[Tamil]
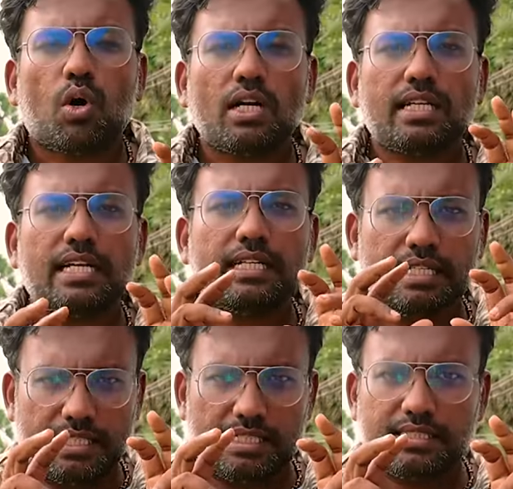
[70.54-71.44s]
வாட் ஐ
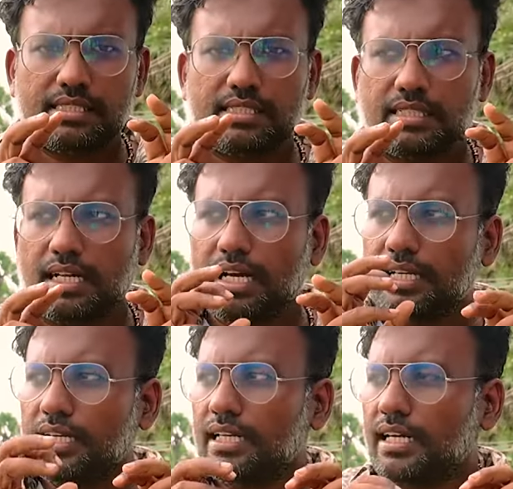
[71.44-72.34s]
டீச்
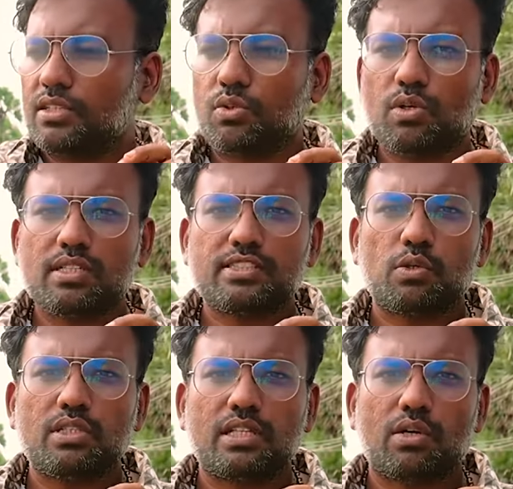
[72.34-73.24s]
நான் என்ன அடுத்தவங்களுக்கு
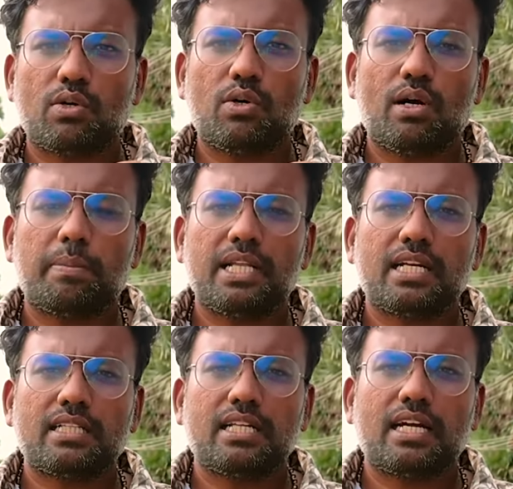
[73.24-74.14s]
சொல்லித்தரோம்
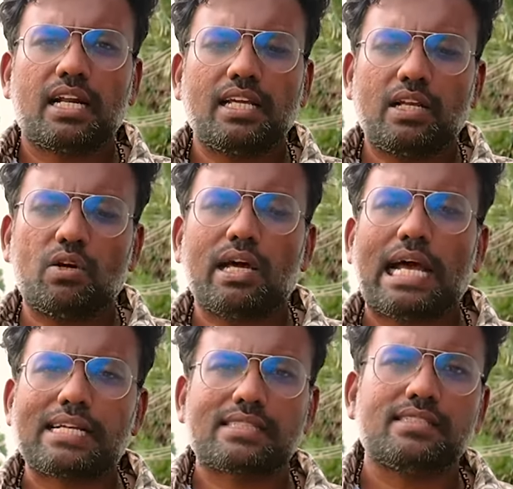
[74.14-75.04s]
அப்படின்றது என்னென்னா
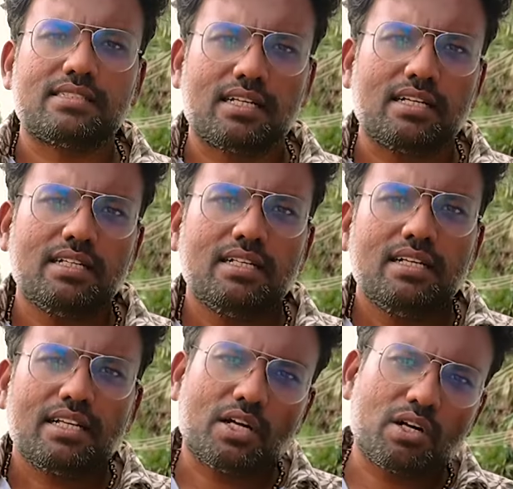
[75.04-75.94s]
என்னோடய ஆக்ஷன்ஸ் தான்
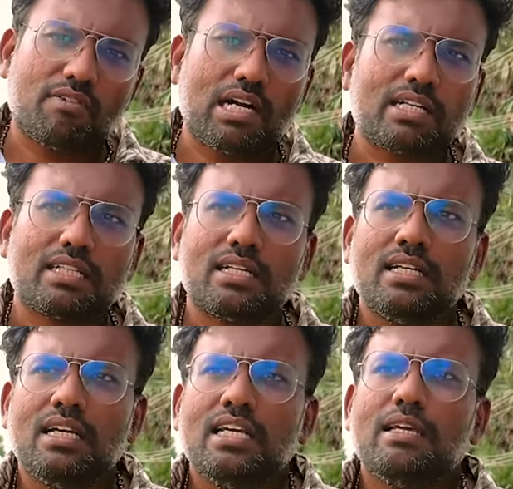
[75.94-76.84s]
என்னோடய வாழ்க்கை
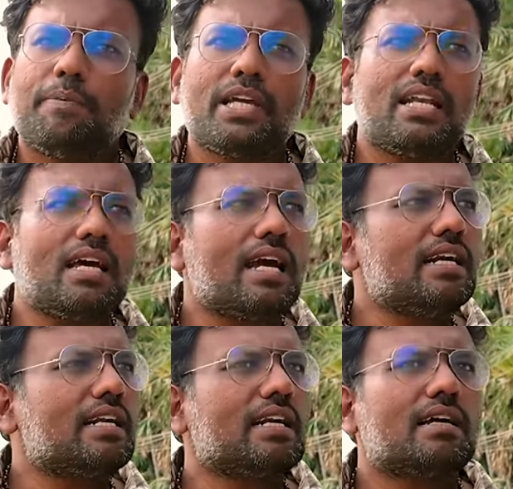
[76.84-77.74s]
தான் இப்போ என்ன
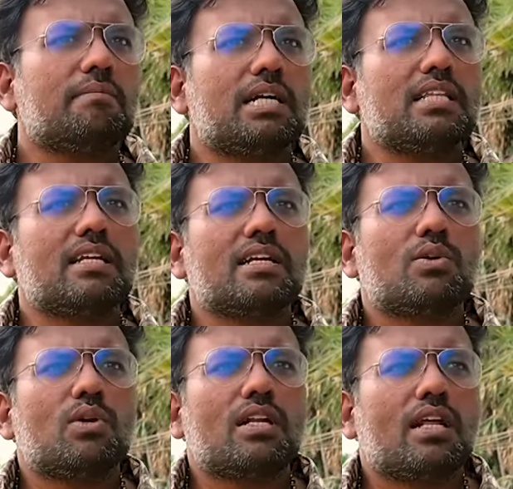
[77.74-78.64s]
ஆகிட்டு இருக்குன்னா
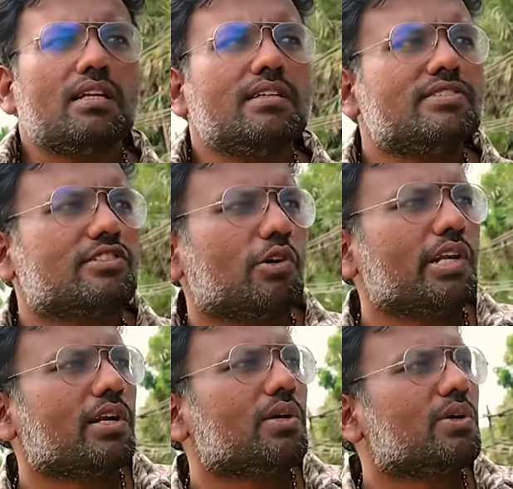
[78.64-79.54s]
மனிதர்களுக்குள்ள நிறைய
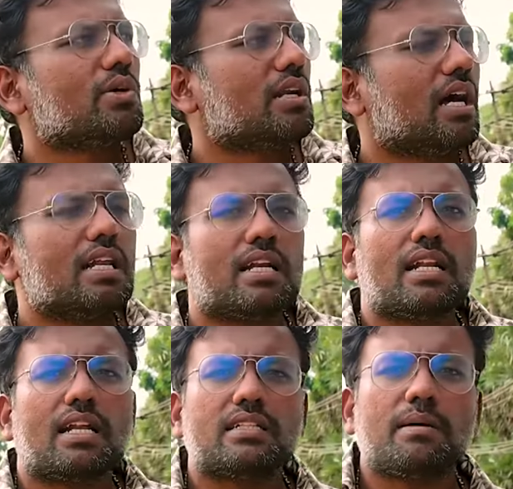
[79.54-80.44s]
சுயநலம் நான்
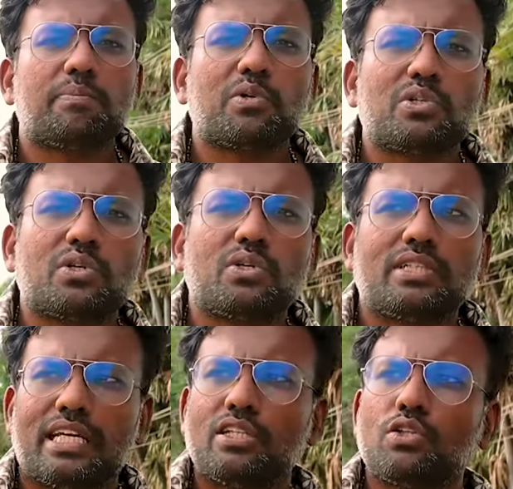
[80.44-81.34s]
நல்லா இருந்தால் போதும்
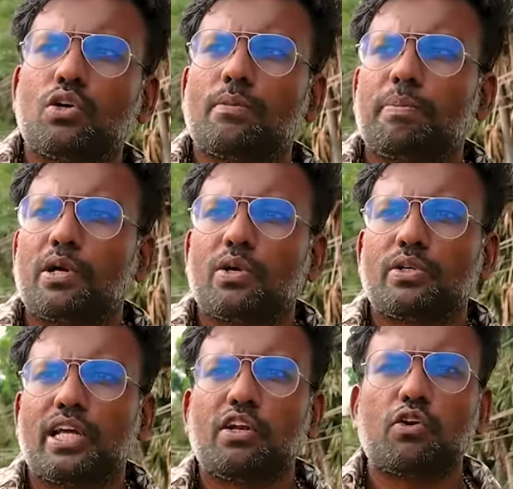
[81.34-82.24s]
எந்தோட
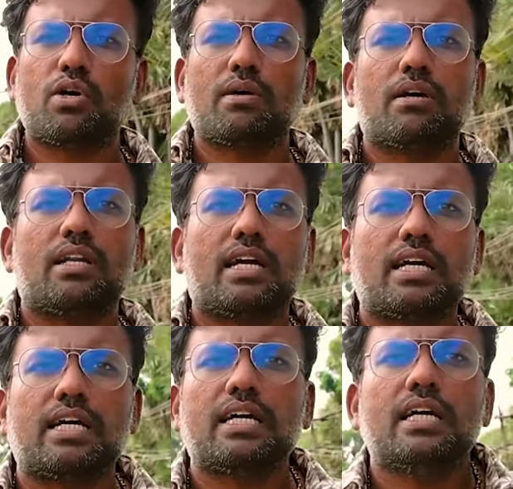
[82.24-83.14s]
பணம் என்னோட
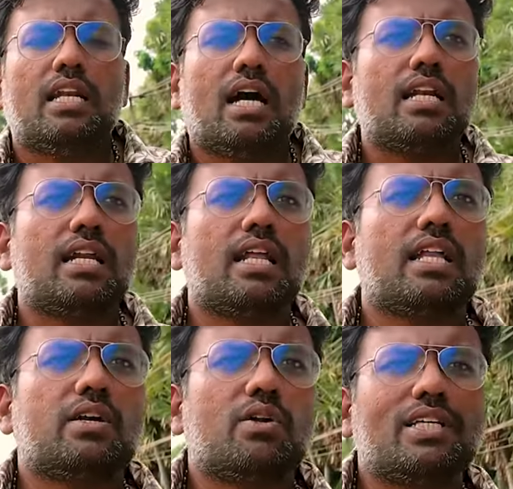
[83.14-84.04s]
நகை நான்
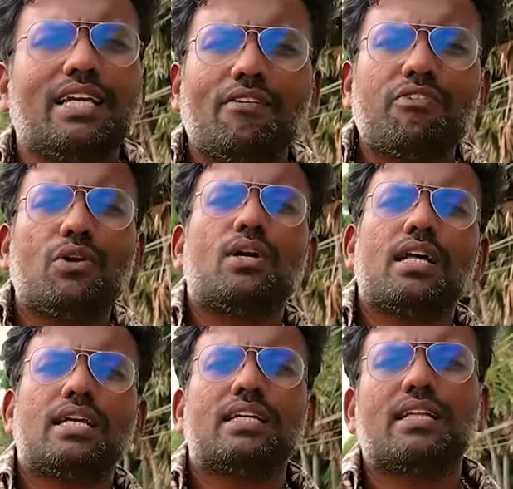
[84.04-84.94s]
நல்லா இருக்கணும் எவ்வளோ
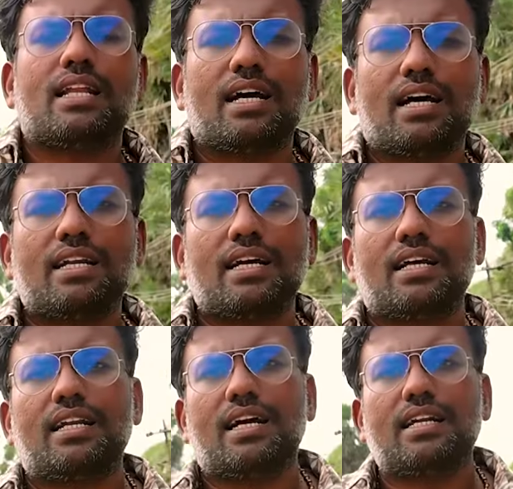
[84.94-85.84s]
நாளைக்கு இந்த நான்
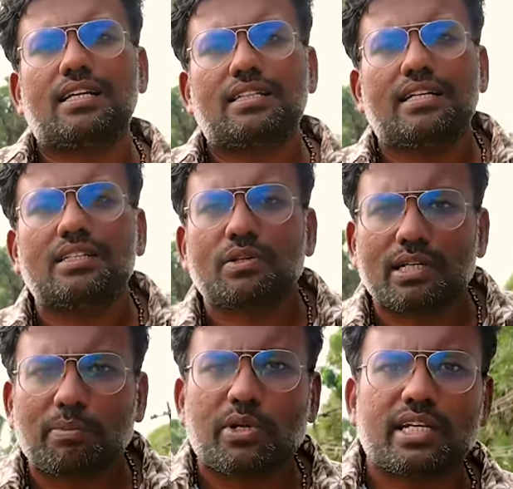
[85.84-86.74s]
நான் நான்றது எடுத்து
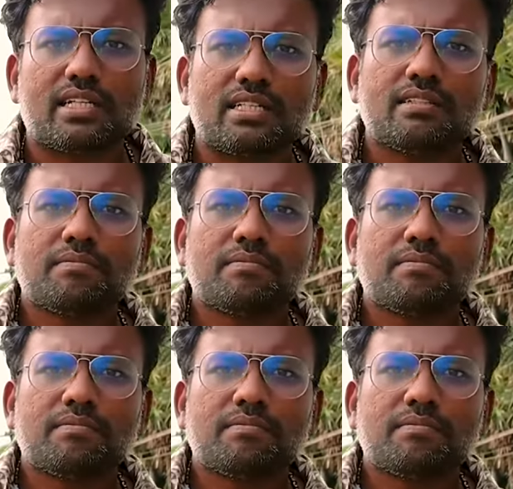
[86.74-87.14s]
வைக்க போகிறீங்க